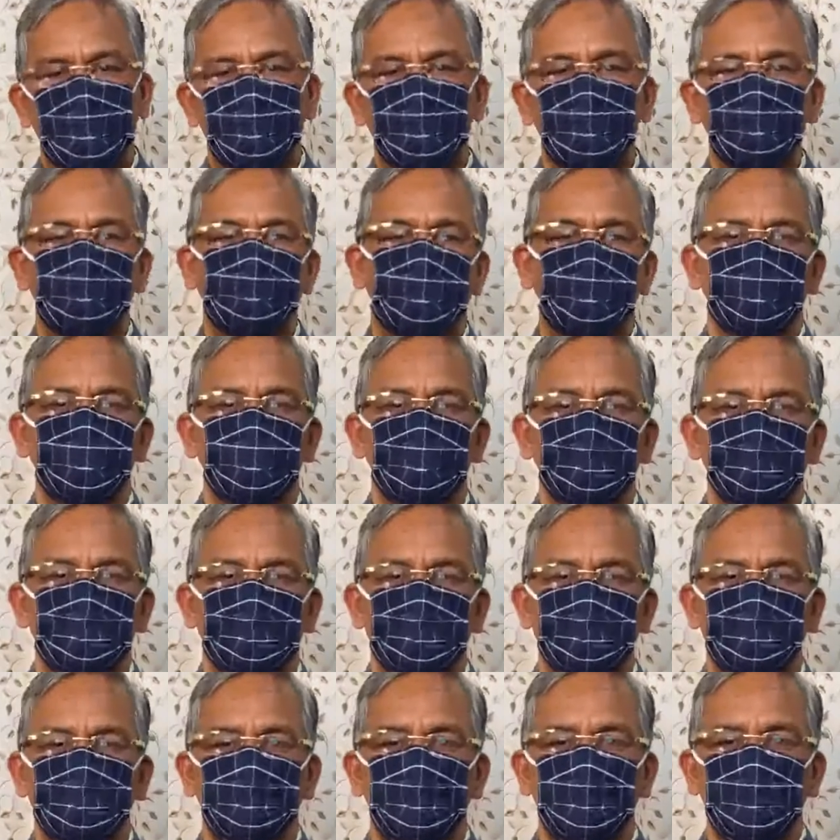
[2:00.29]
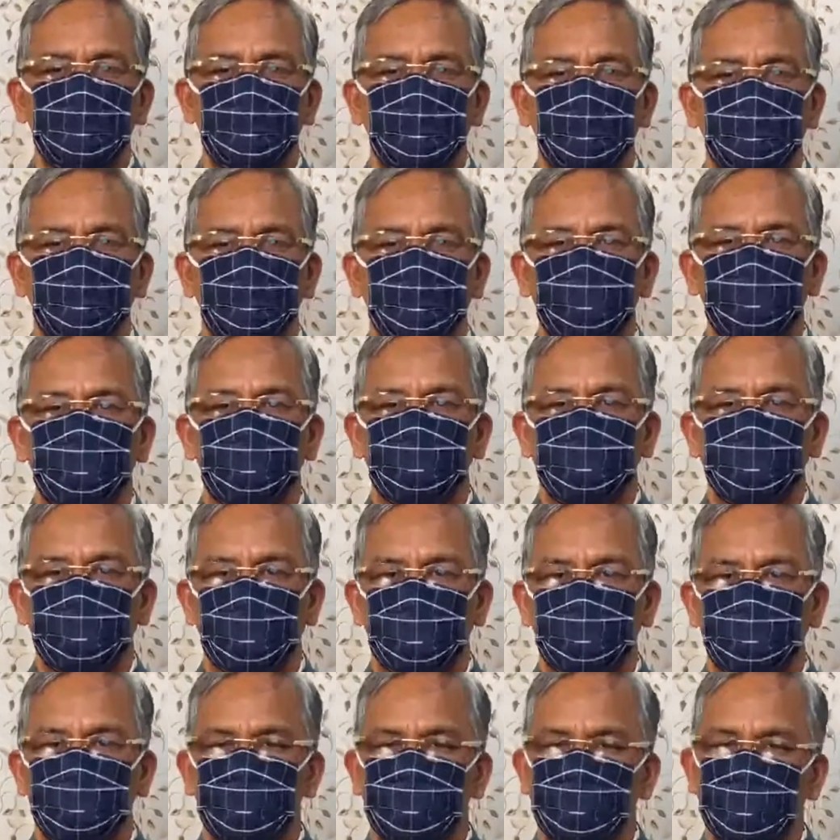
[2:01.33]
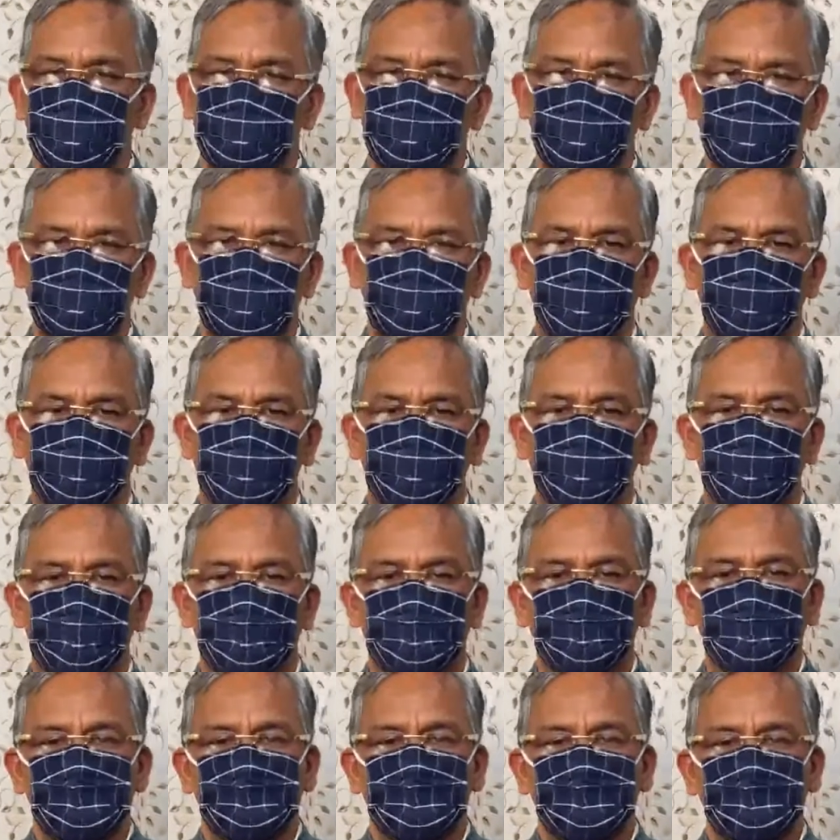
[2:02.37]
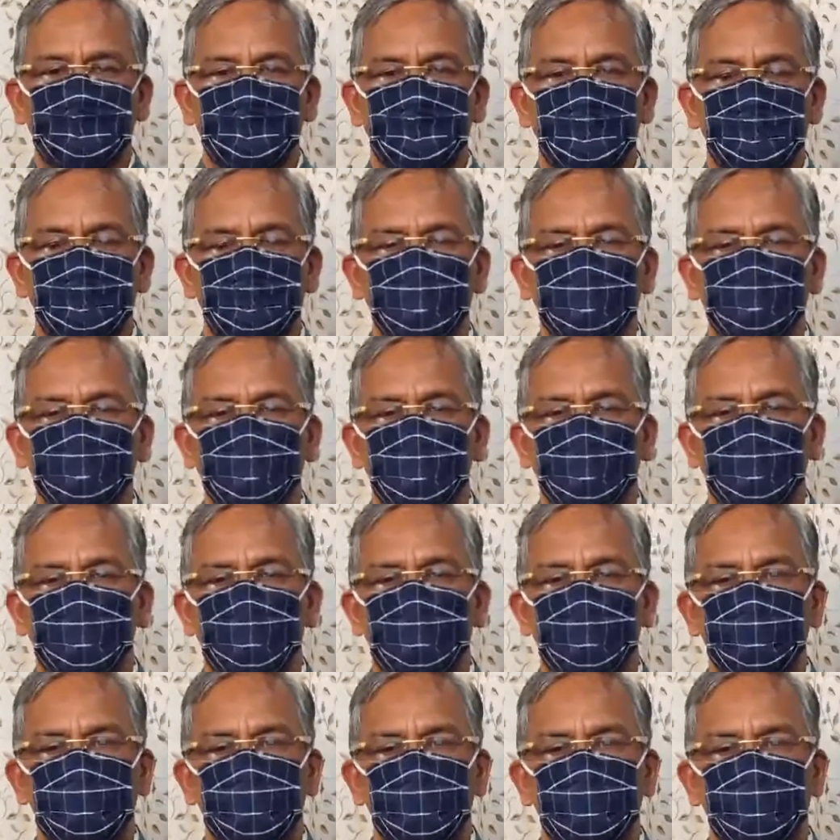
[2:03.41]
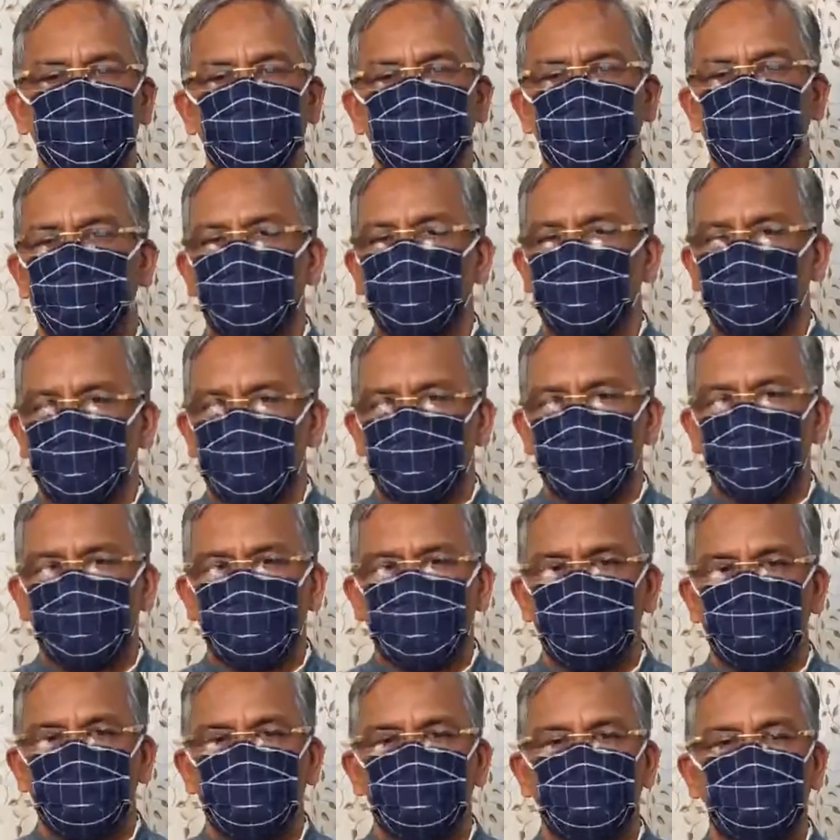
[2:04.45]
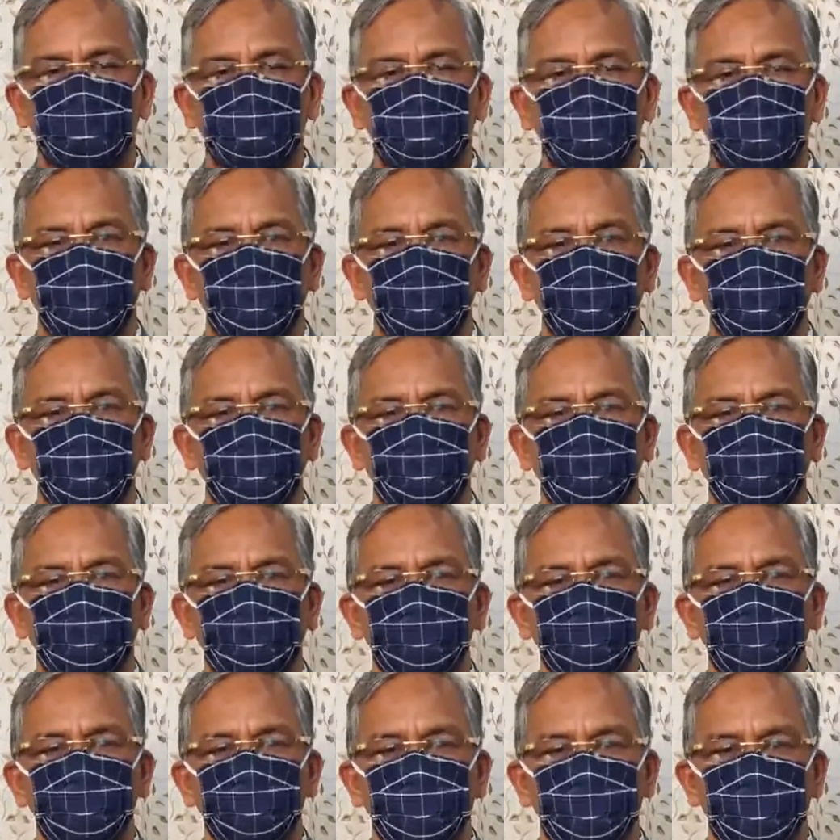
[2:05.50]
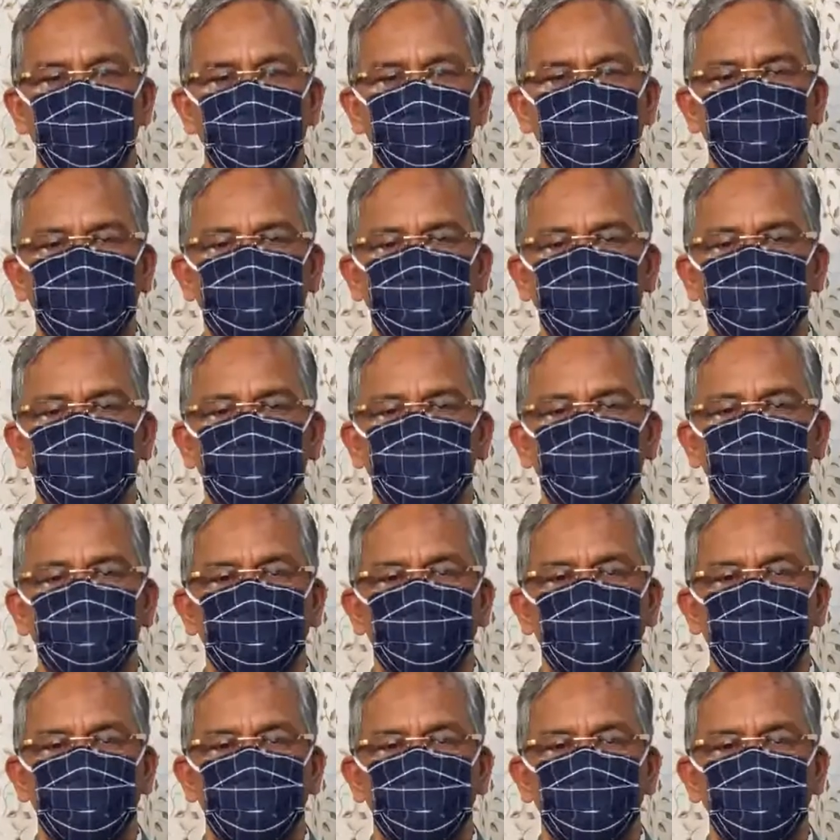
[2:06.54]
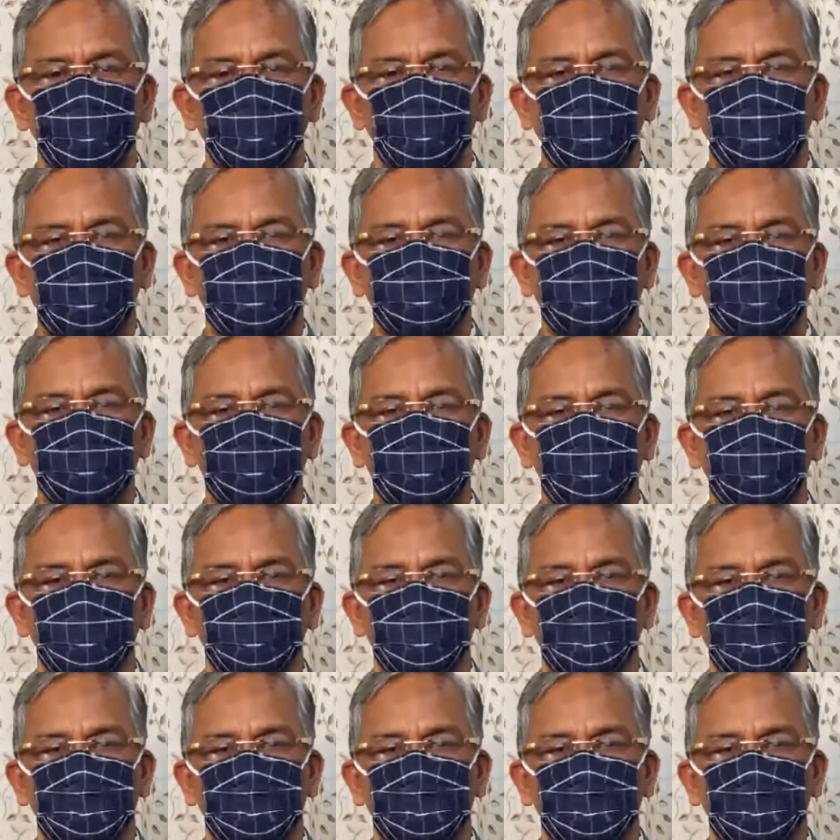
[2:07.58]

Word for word: आईडी पर 20 अक्टूबर 2020 तक भेजें अधिक जानकारी के लिए कॉल करें एट टू एट सेवन टू फाइव ज़ीरो